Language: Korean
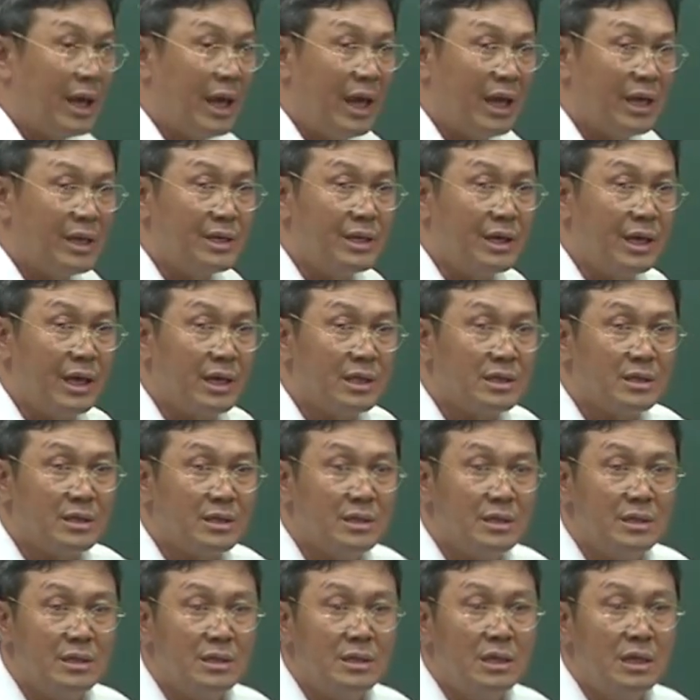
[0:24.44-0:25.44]

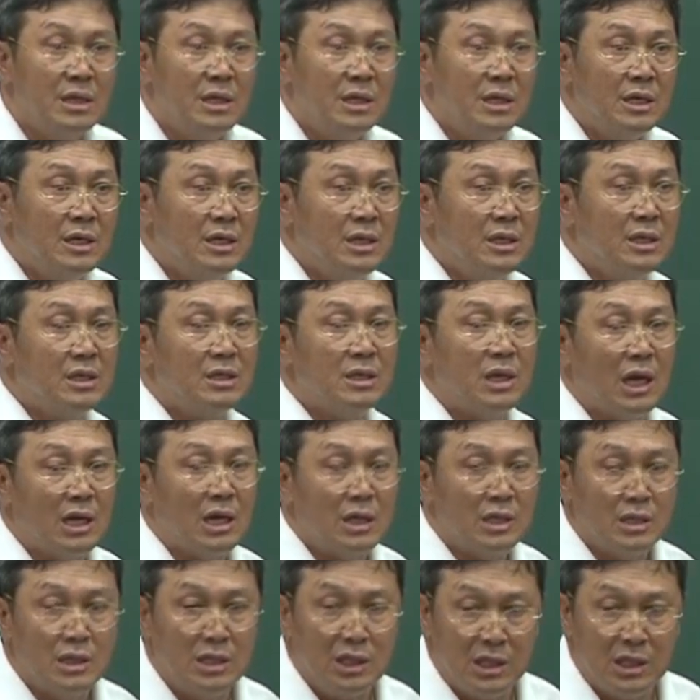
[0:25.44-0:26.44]
의해서
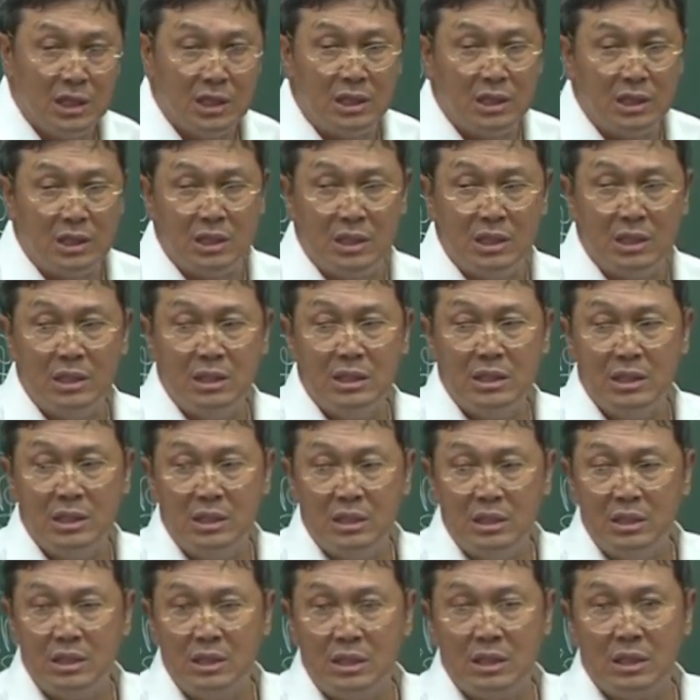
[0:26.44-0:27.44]
일어나는 일들,
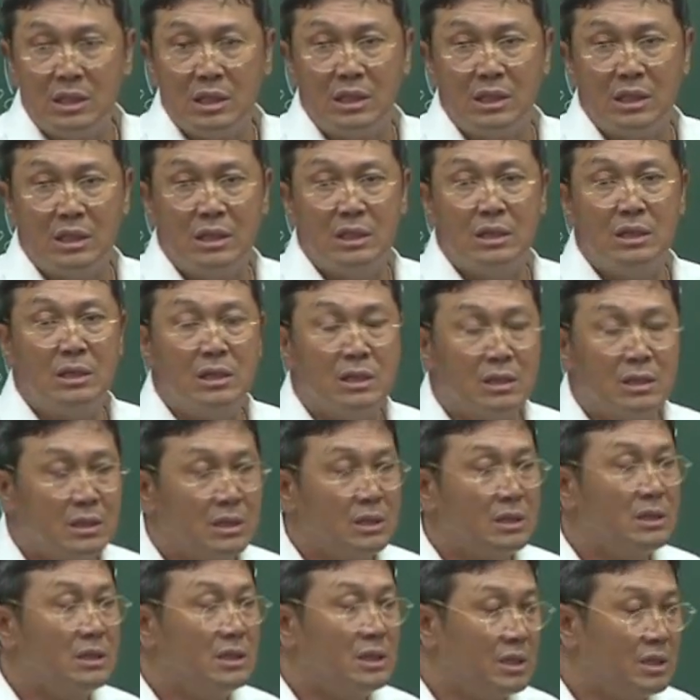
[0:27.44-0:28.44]
이런
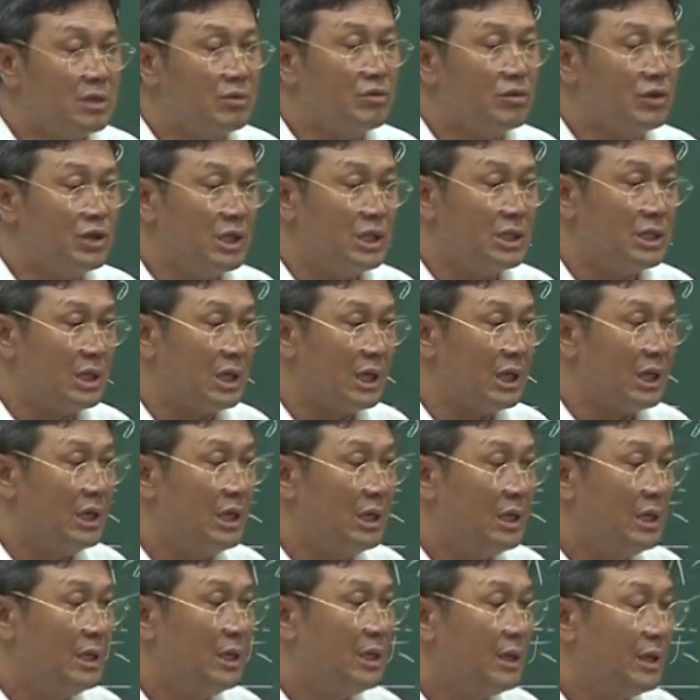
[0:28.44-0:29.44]
것들을 여러분이 이제
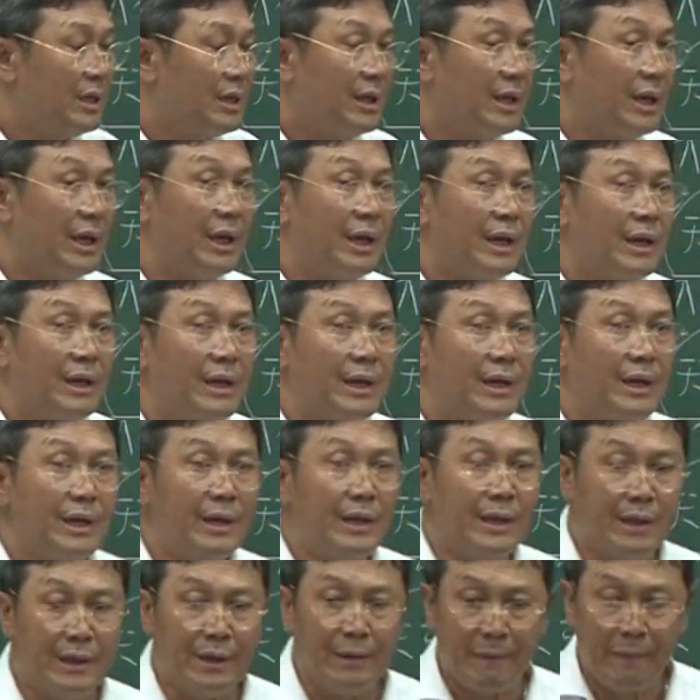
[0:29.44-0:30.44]

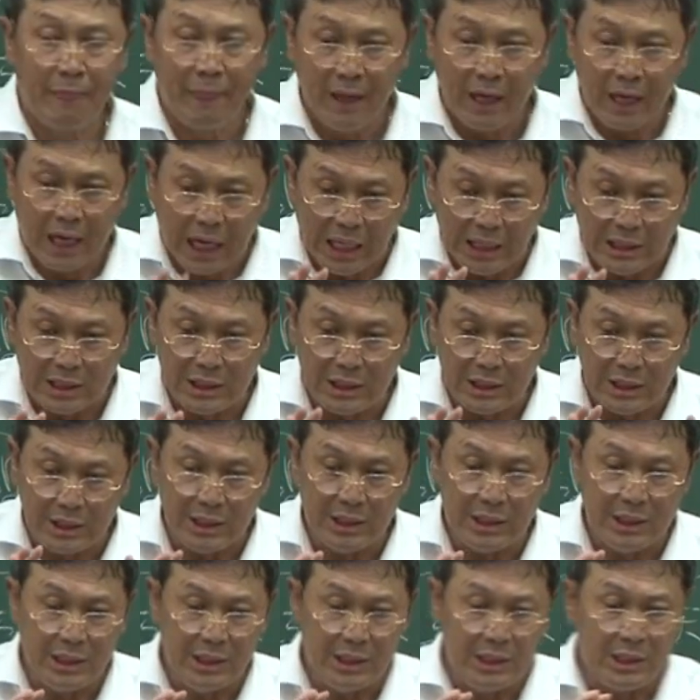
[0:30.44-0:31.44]
예,
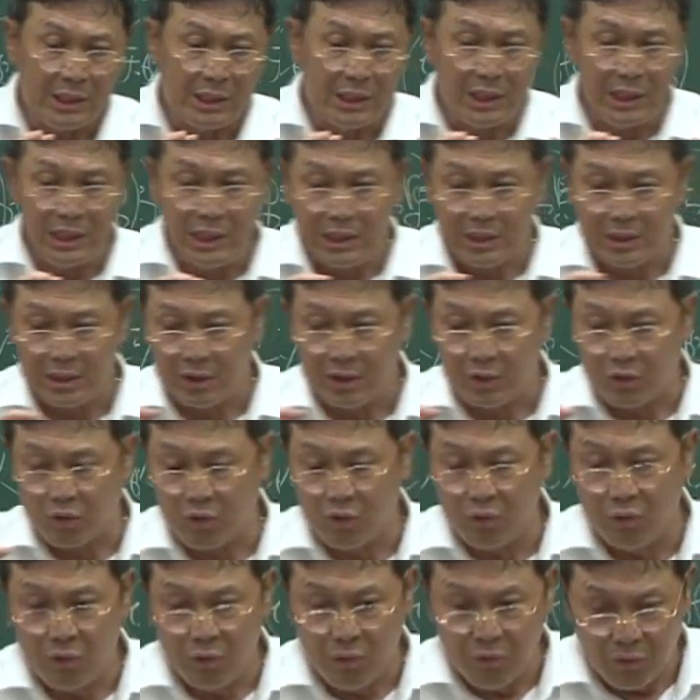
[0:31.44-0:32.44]
간지끼리
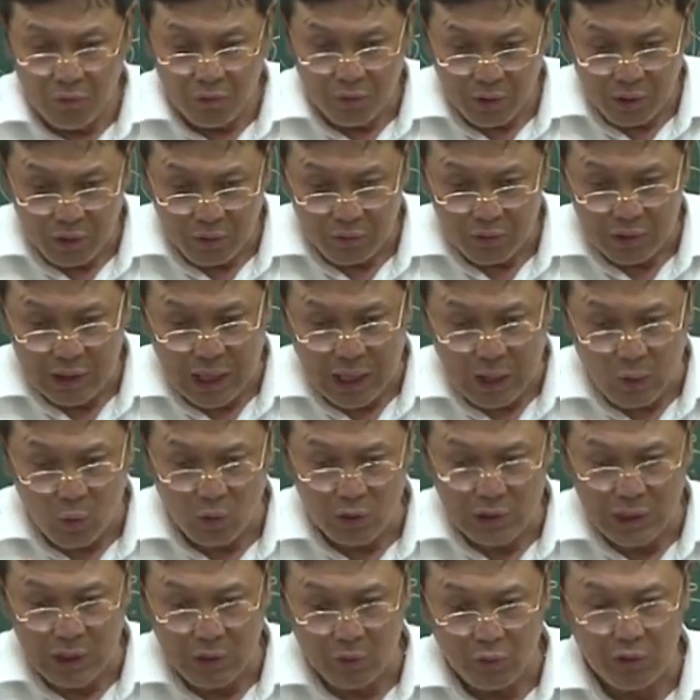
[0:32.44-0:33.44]
서로 결국
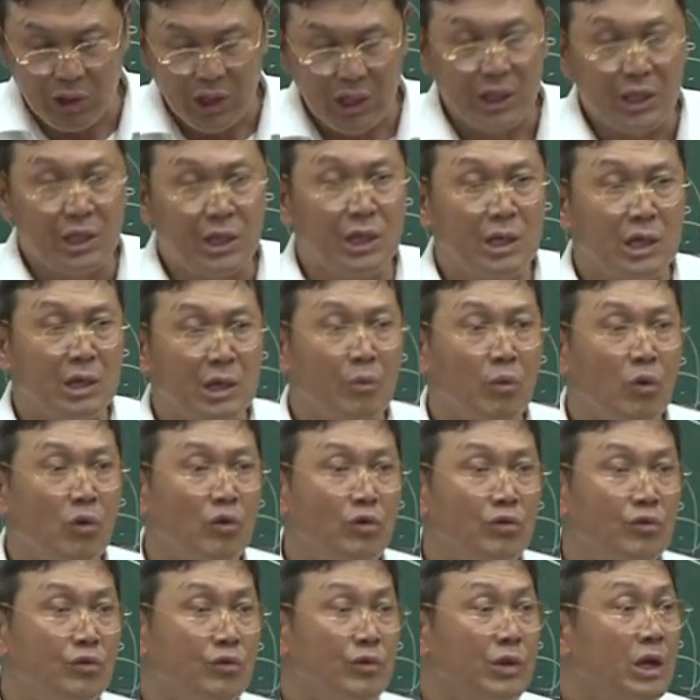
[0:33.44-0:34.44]
상호작용 일으키는 걸
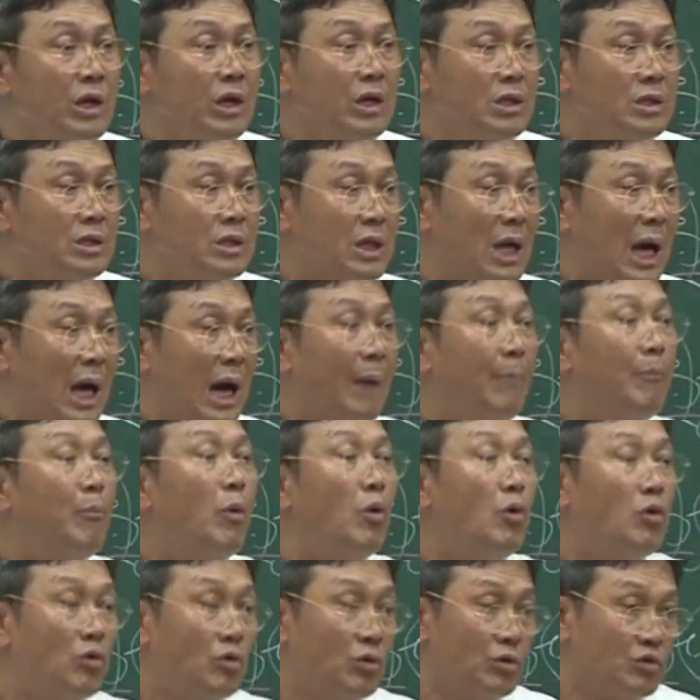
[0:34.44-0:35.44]
보는 이제
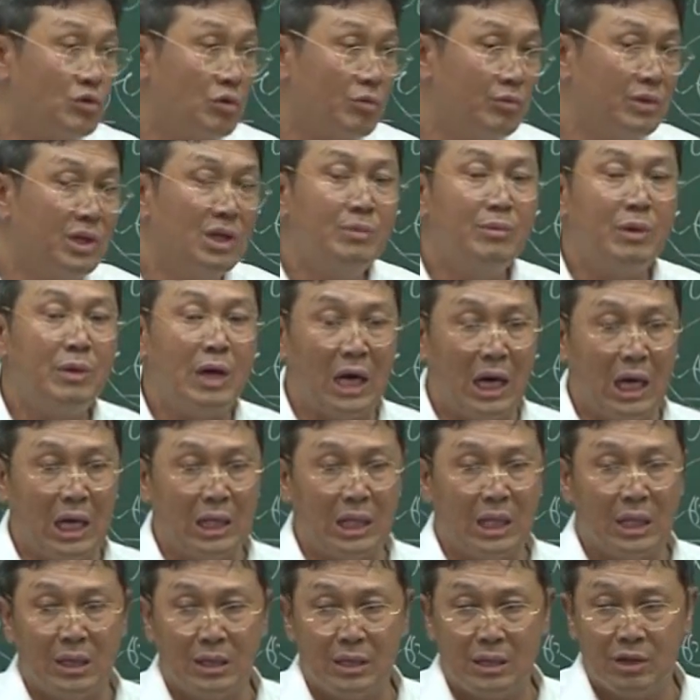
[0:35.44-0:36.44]
안목으로 좀 넘어가야
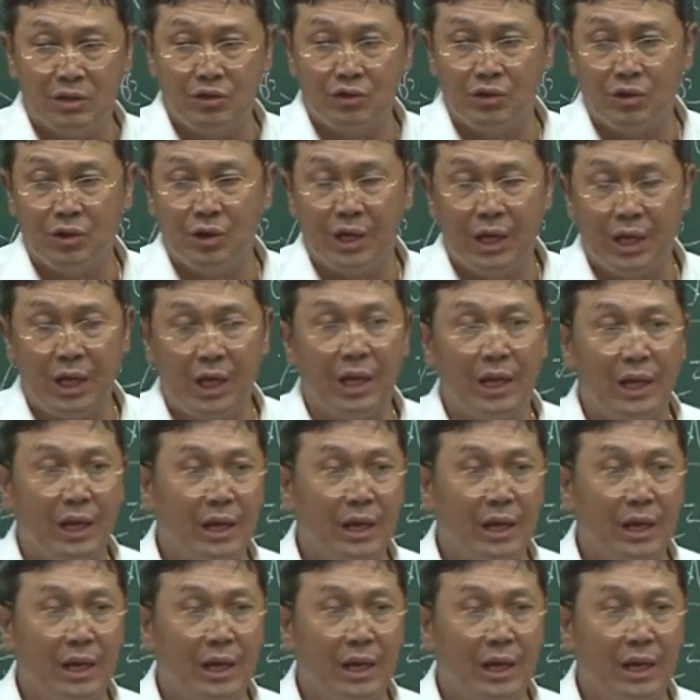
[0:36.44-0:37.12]
되는 거죠. 예, 예.